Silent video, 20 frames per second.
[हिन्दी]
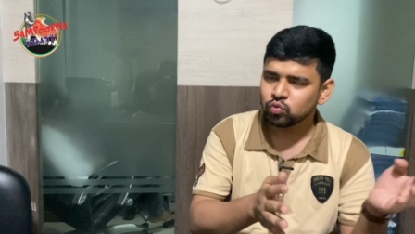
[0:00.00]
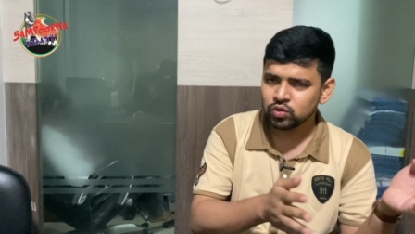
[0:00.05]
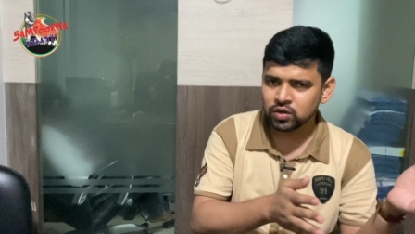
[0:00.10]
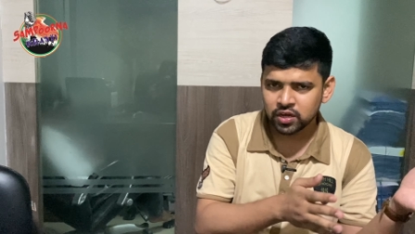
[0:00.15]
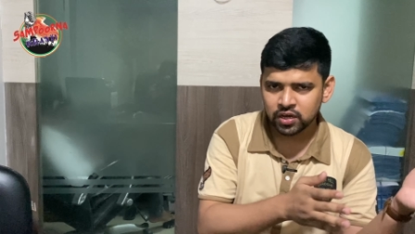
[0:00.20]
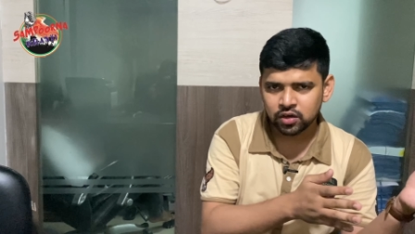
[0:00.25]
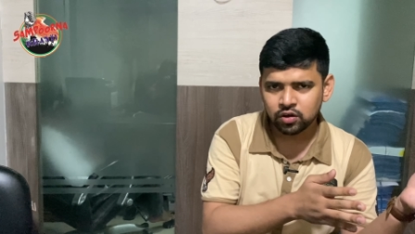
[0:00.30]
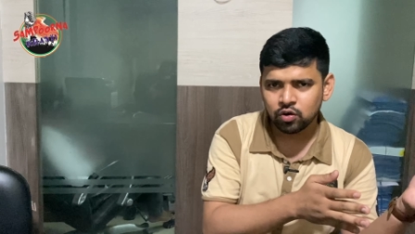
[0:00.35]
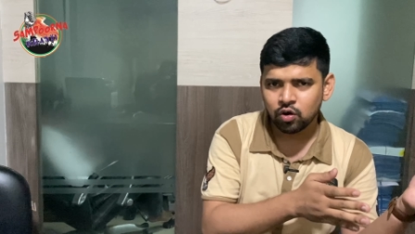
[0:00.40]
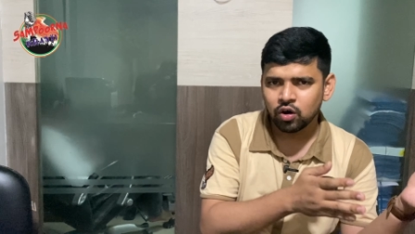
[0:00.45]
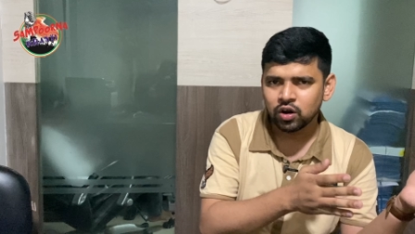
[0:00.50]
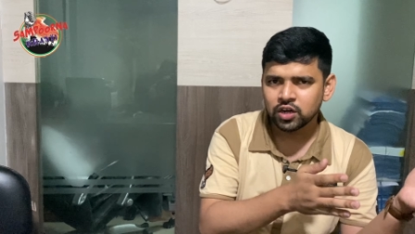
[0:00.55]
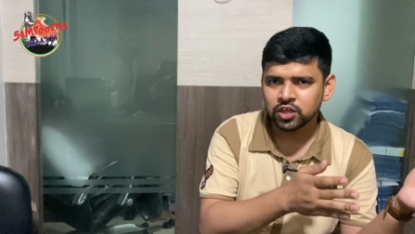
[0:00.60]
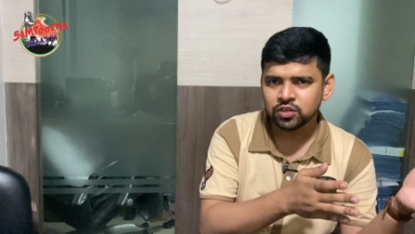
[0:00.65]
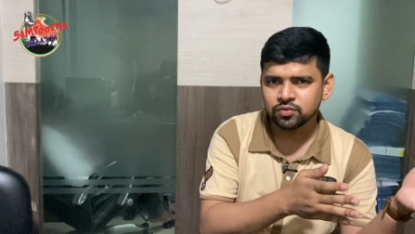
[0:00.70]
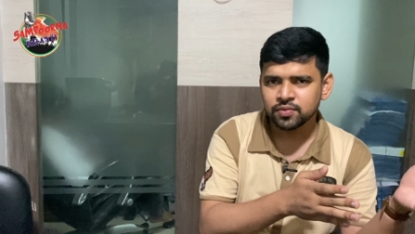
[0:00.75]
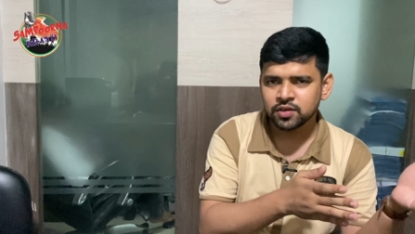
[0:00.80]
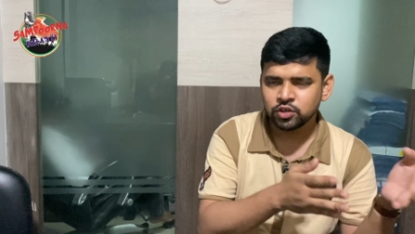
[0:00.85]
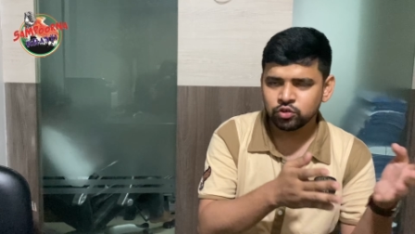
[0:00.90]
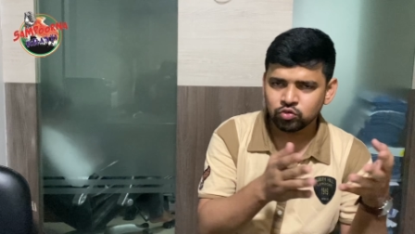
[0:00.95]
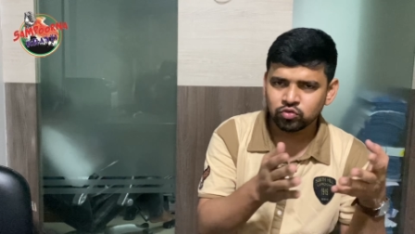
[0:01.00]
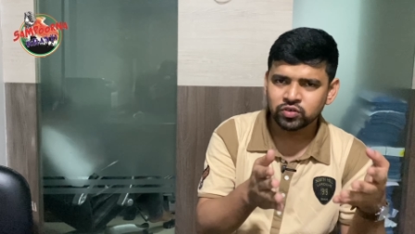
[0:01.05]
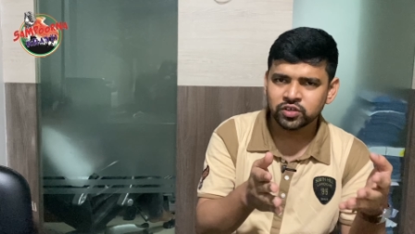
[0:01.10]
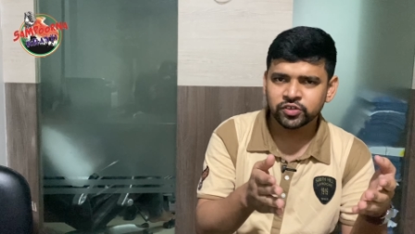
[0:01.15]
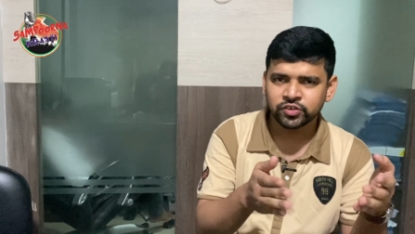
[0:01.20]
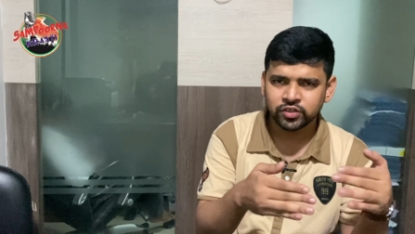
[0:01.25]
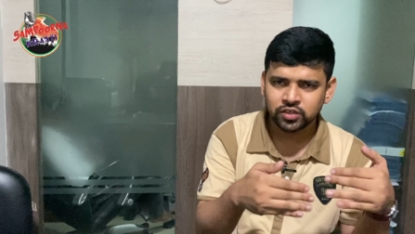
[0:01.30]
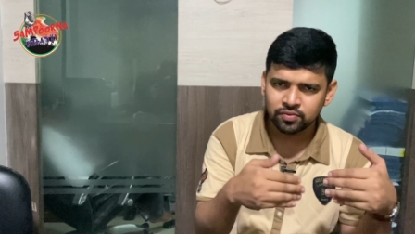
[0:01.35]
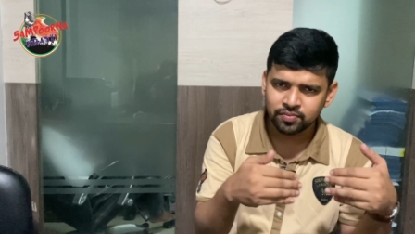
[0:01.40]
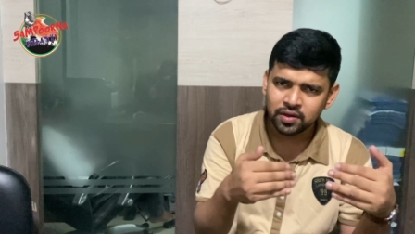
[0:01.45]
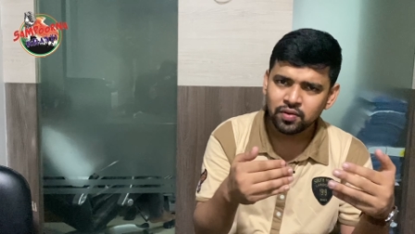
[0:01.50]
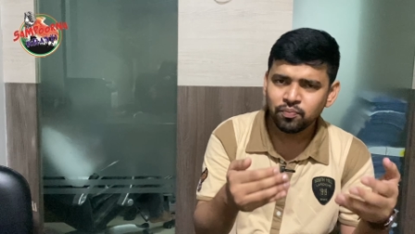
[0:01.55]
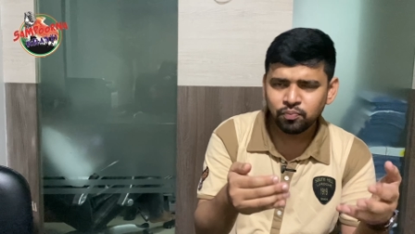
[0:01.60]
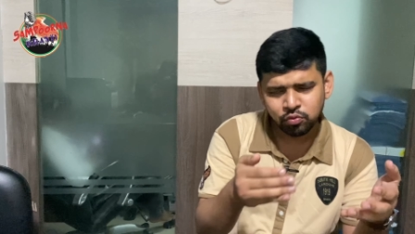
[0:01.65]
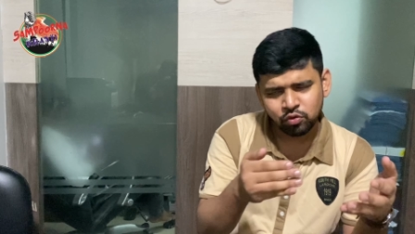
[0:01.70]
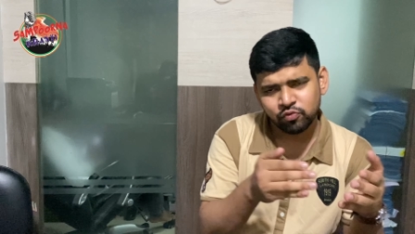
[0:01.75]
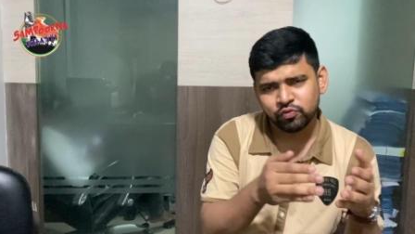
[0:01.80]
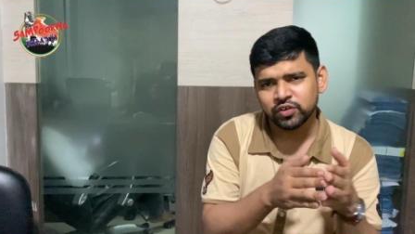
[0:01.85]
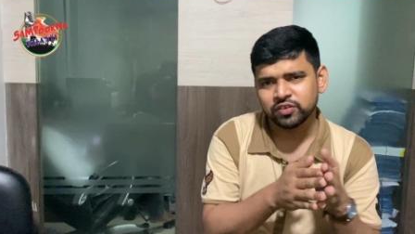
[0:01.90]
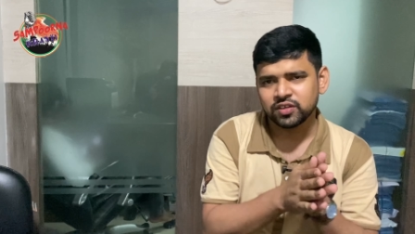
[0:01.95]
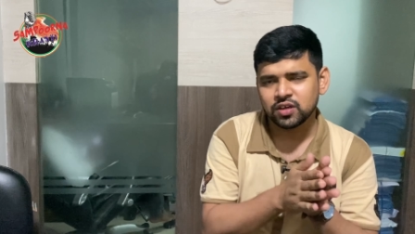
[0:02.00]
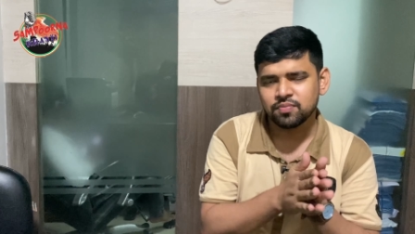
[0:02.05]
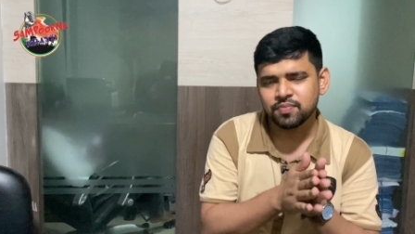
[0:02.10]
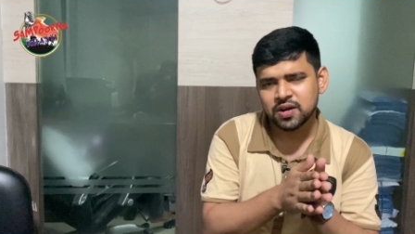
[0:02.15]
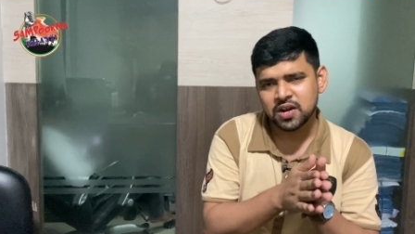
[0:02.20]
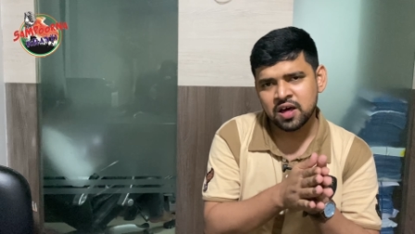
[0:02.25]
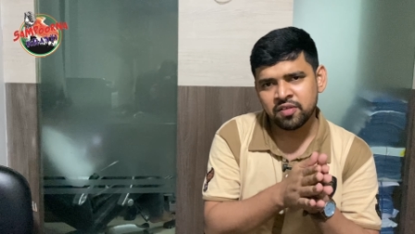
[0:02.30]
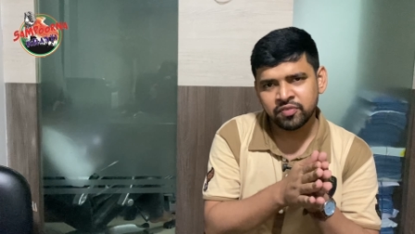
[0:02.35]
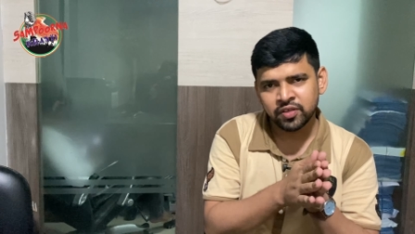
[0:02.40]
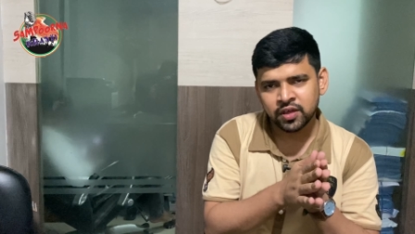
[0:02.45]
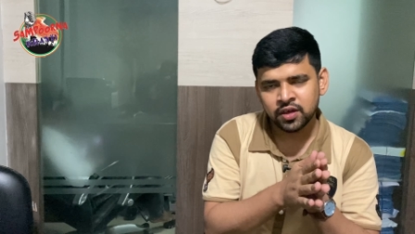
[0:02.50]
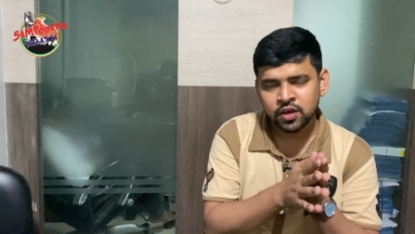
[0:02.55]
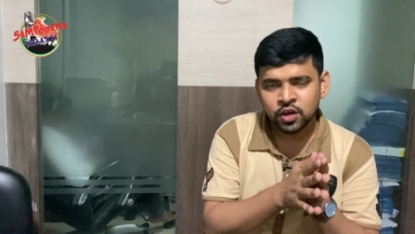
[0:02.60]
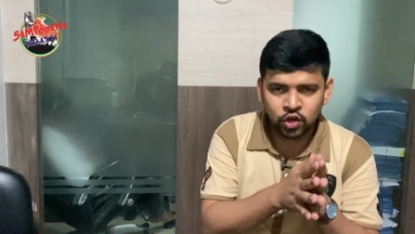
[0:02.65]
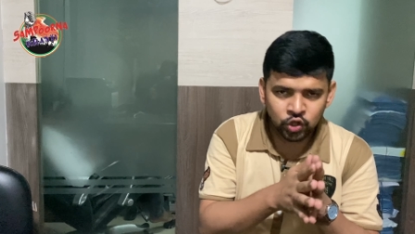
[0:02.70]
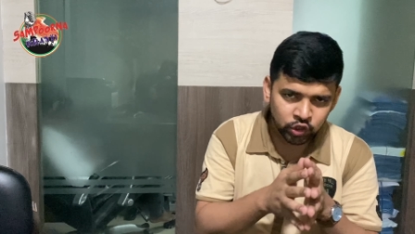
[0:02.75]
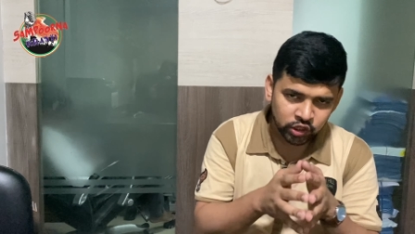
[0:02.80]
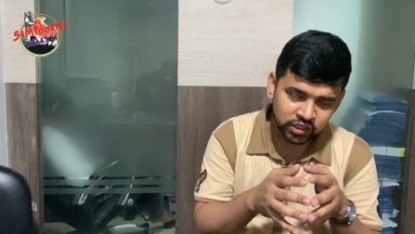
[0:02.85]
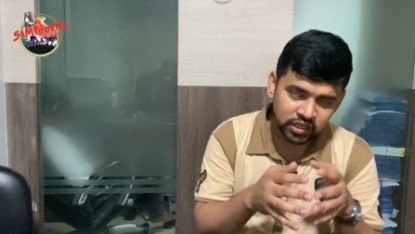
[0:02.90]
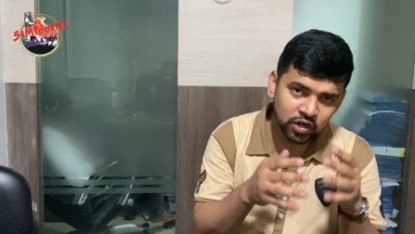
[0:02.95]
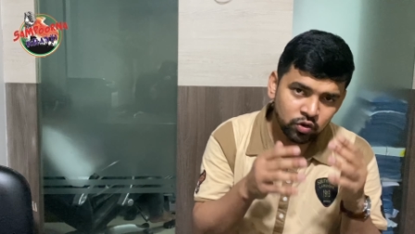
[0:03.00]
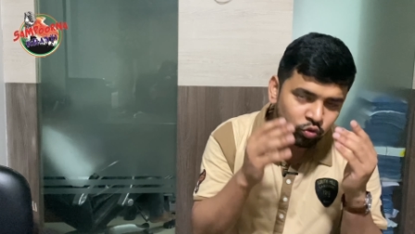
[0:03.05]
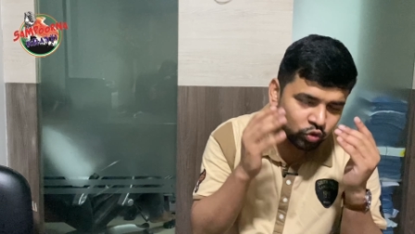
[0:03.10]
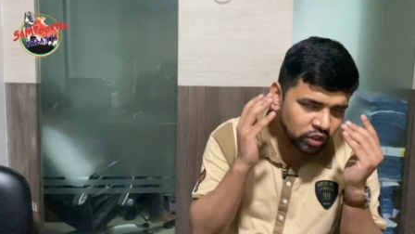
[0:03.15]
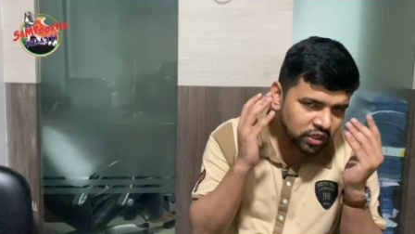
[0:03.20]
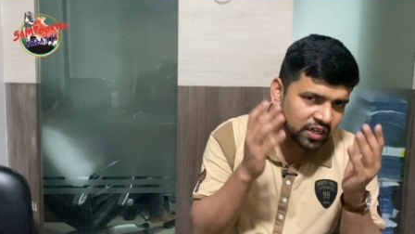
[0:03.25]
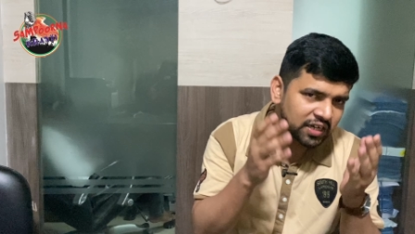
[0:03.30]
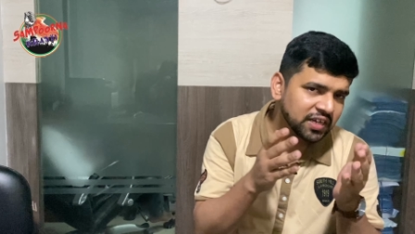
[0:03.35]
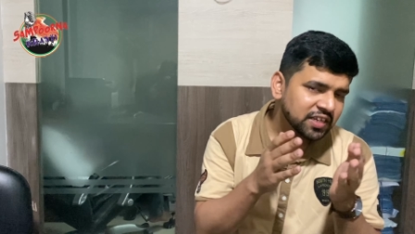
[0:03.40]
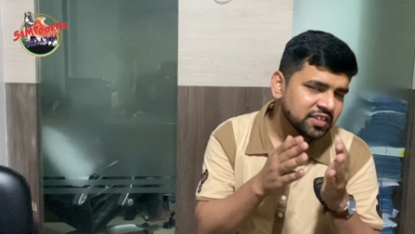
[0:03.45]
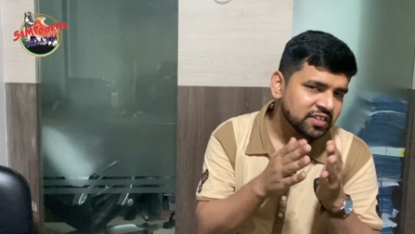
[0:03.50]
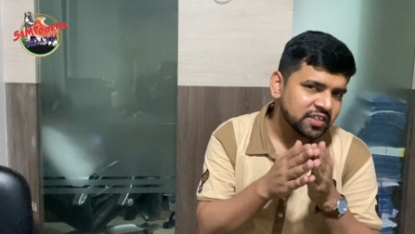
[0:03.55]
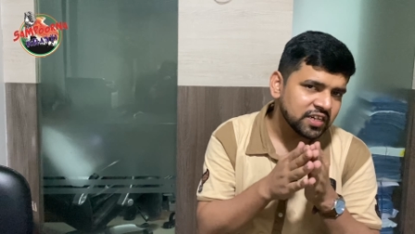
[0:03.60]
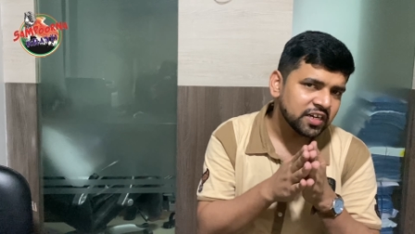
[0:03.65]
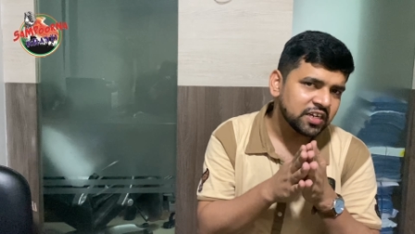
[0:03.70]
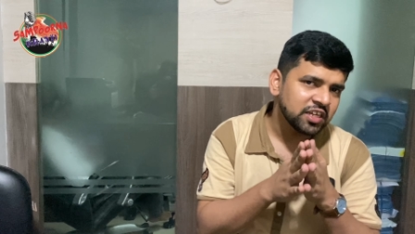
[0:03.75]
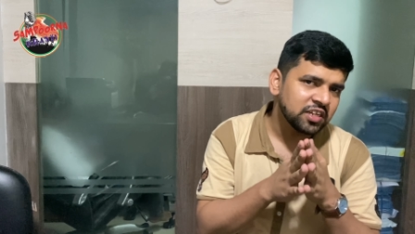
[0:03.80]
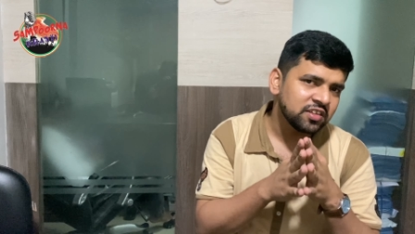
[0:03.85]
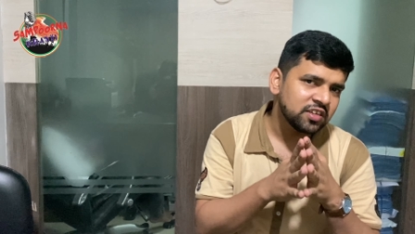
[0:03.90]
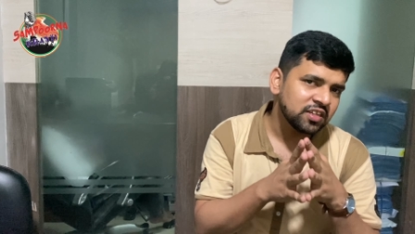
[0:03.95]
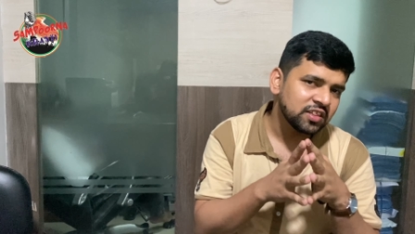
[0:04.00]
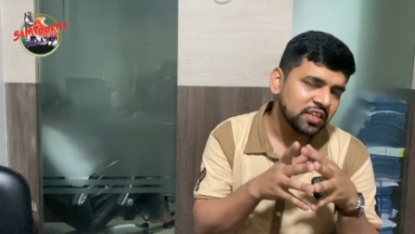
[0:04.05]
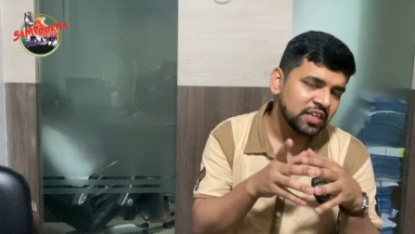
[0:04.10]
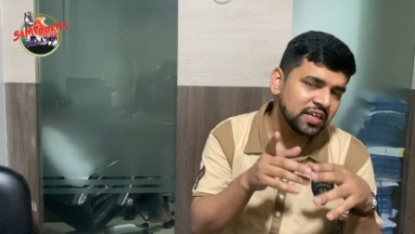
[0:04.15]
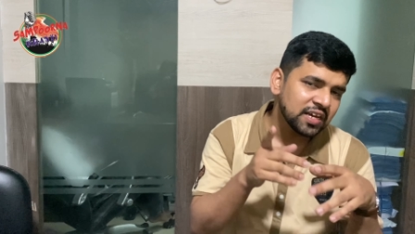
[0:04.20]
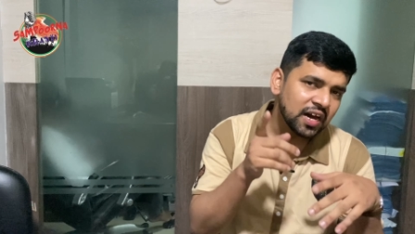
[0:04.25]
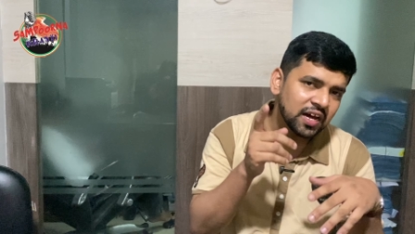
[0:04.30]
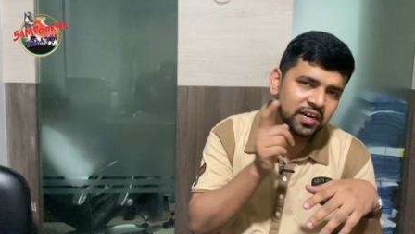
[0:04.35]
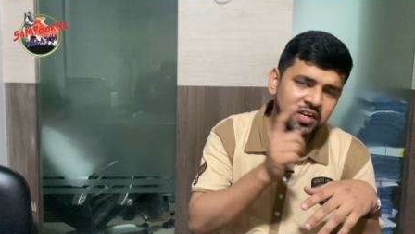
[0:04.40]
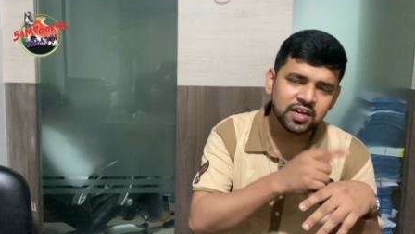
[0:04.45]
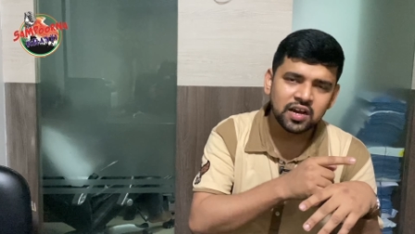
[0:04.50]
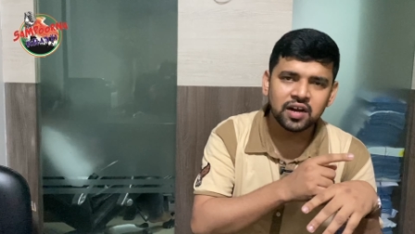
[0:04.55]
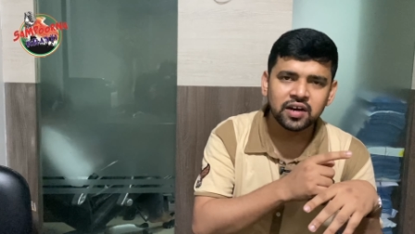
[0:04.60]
तो उन्हें कॉलेज में यूनिवर्सिटी में प्रोफेसर बनाते तो ये उनकी एक स्ट्रेटेजी थी